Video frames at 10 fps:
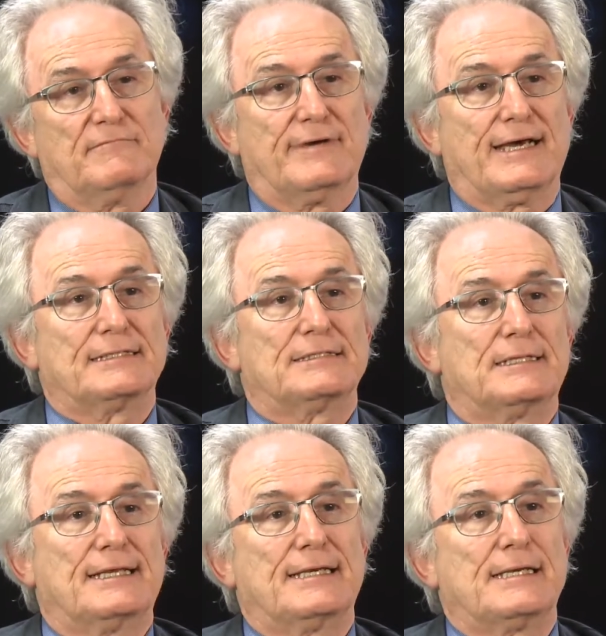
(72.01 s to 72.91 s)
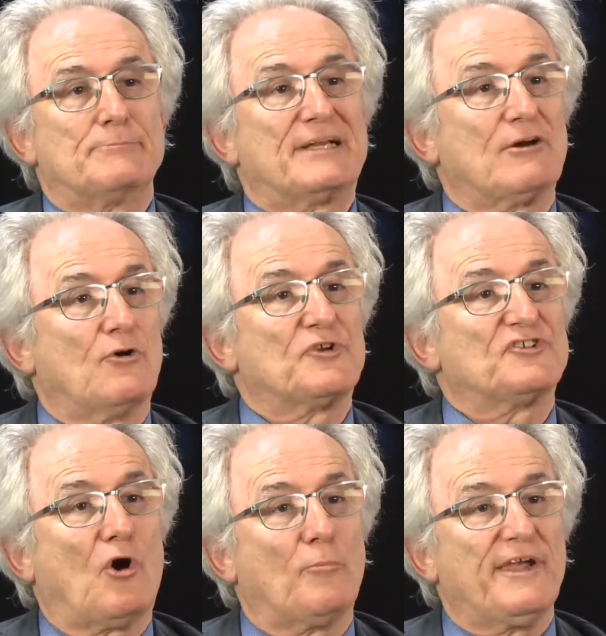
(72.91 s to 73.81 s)
wenn äh, man da
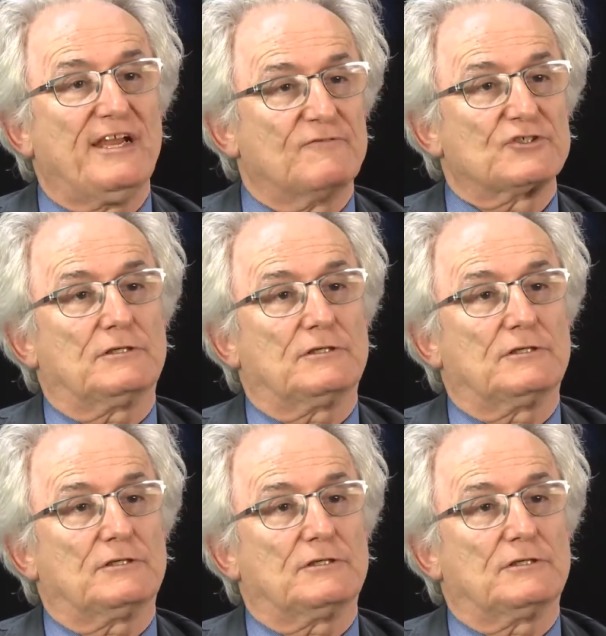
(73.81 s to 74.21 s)
nicht Abhilfe